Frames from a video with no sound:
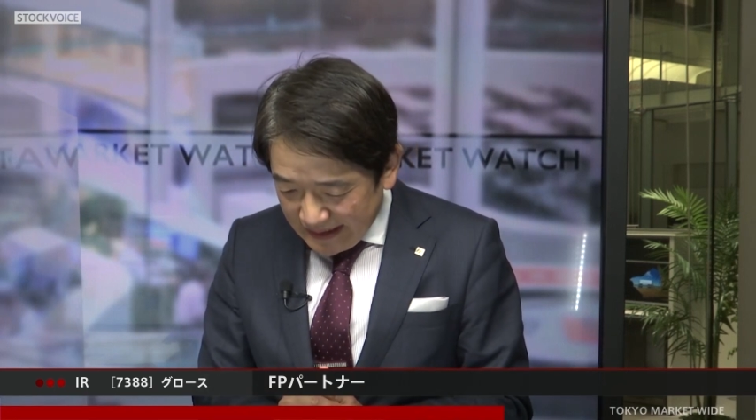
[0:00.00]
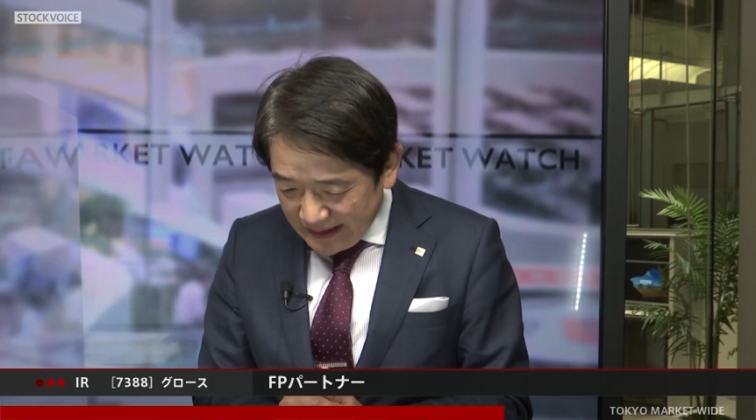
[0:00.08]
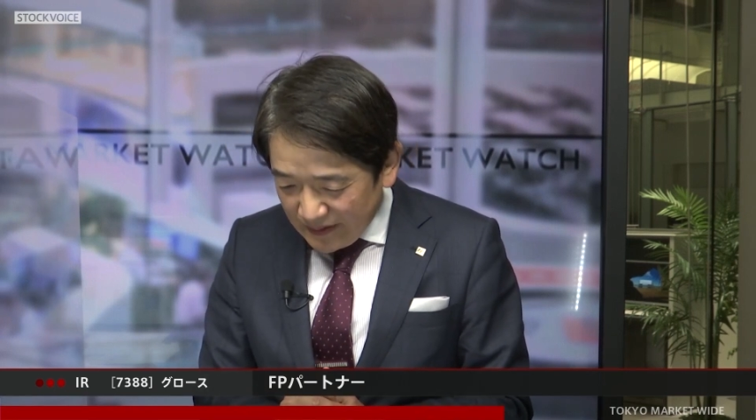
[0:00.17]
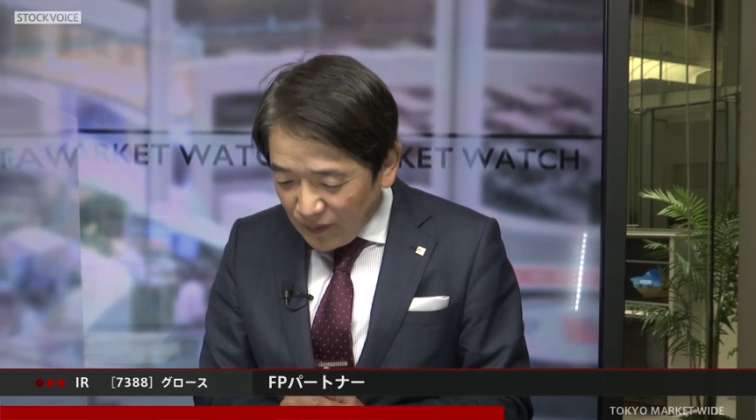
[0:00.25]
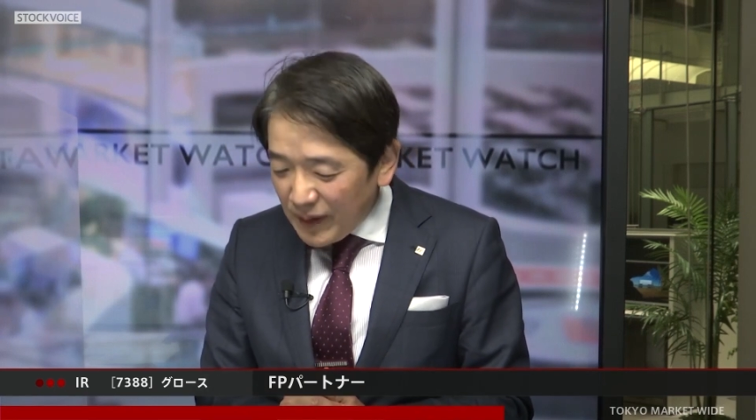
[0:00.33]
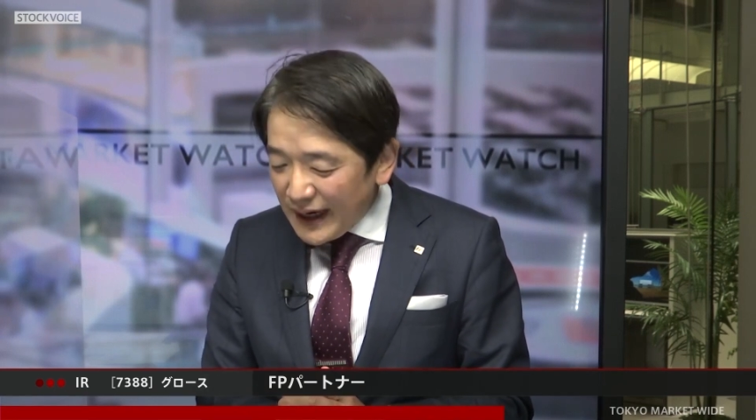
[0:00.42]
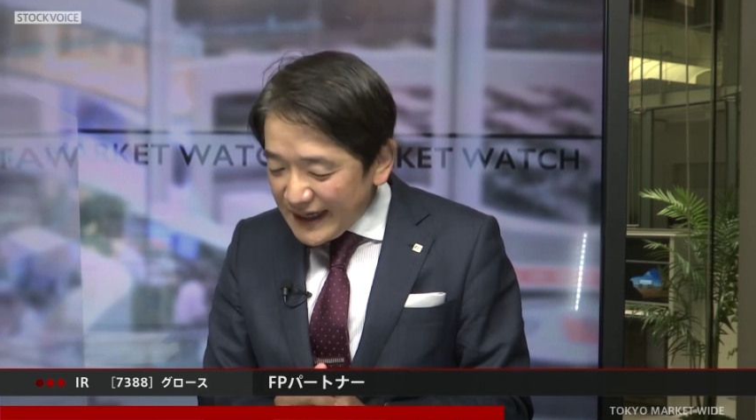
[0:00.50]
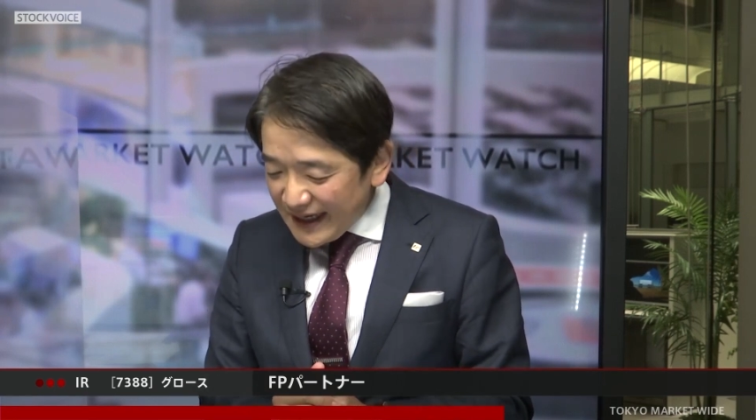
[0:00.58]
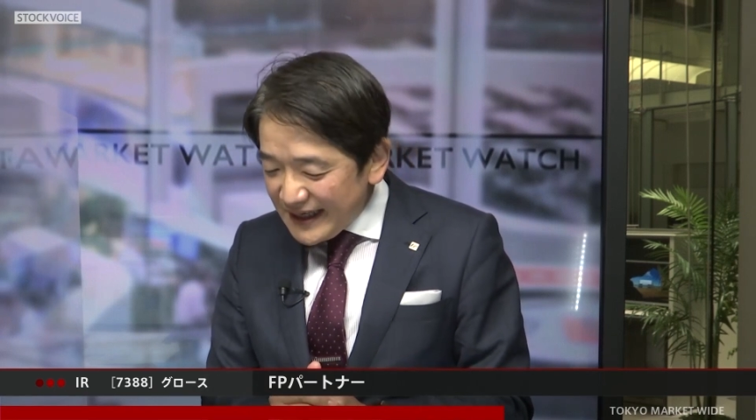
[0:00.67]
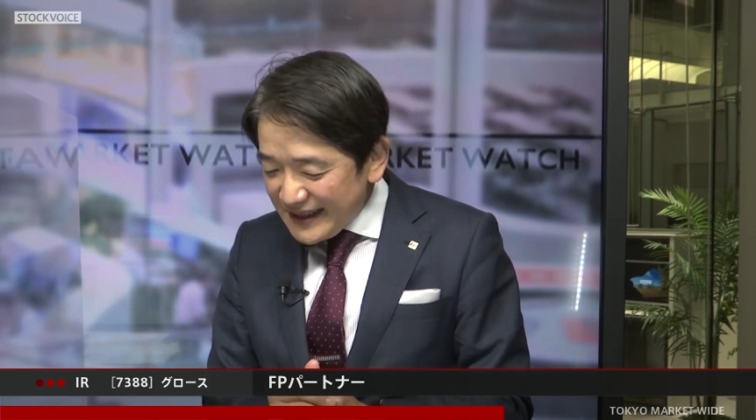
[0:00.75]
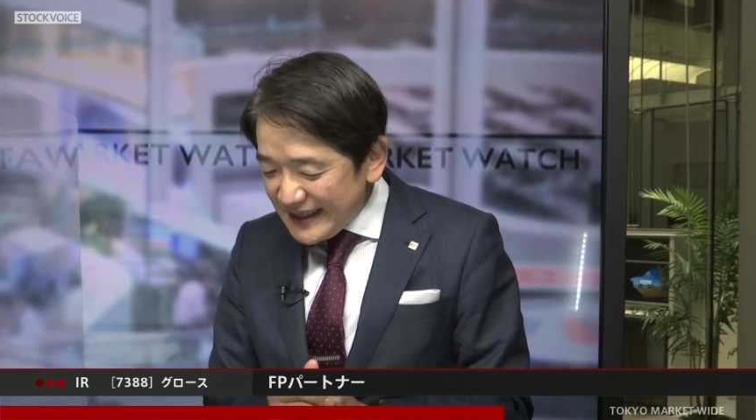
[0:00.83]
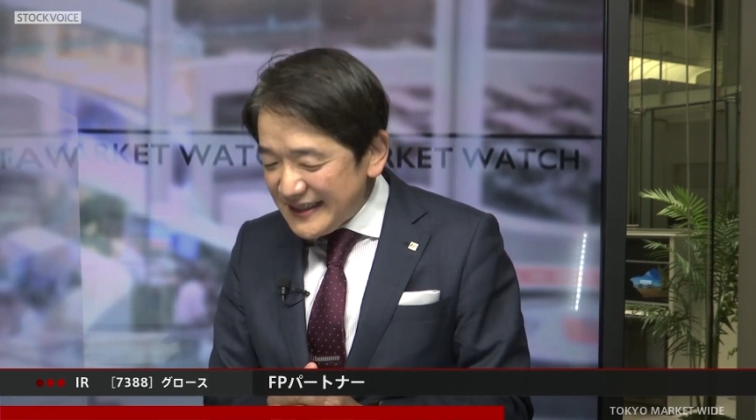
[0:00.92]
え5万
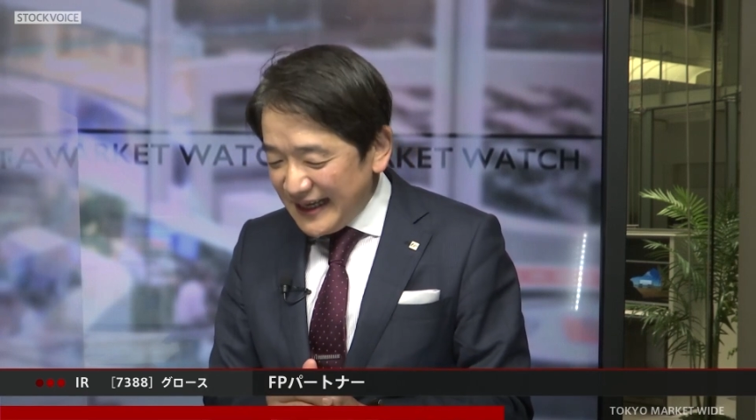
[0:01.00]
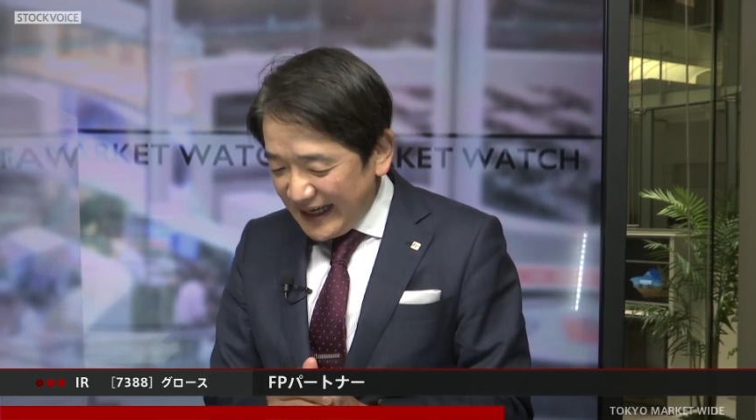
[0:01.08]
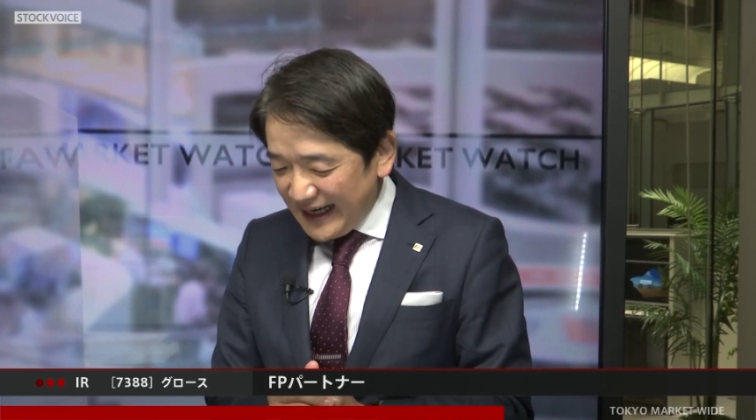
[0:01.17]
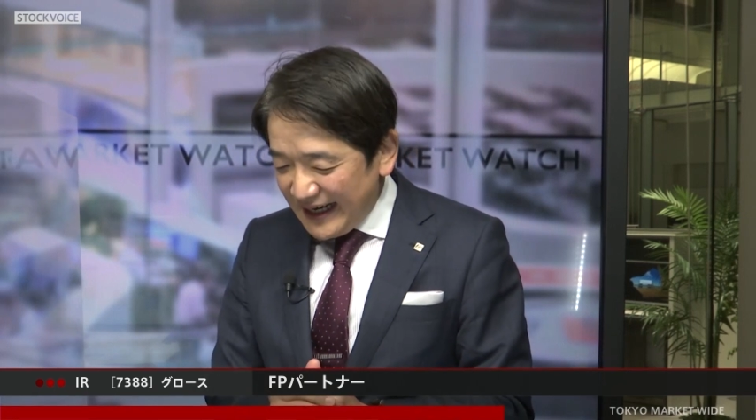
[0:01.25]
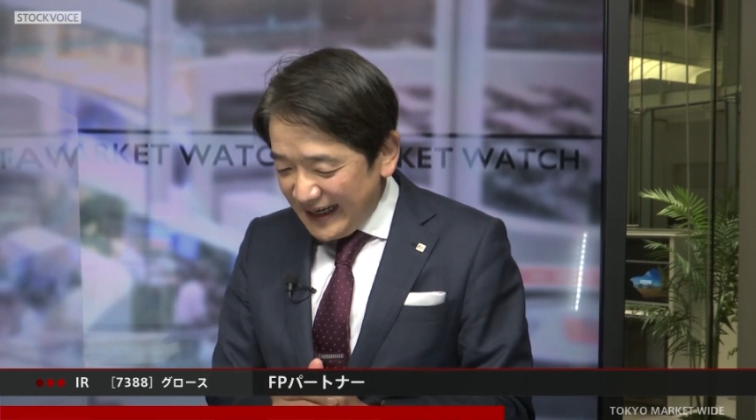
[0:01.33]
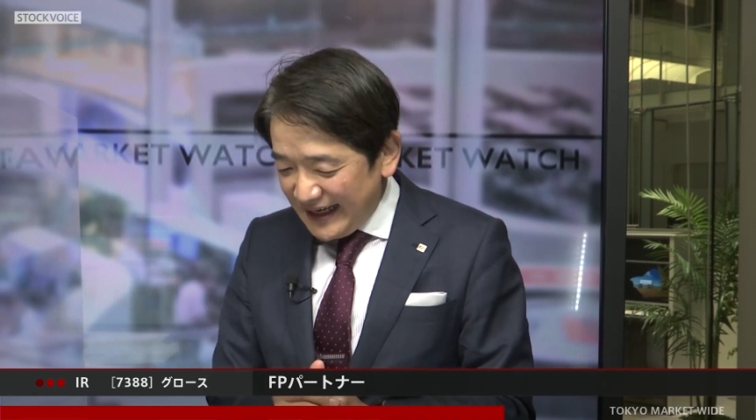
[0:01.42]
件ができたら、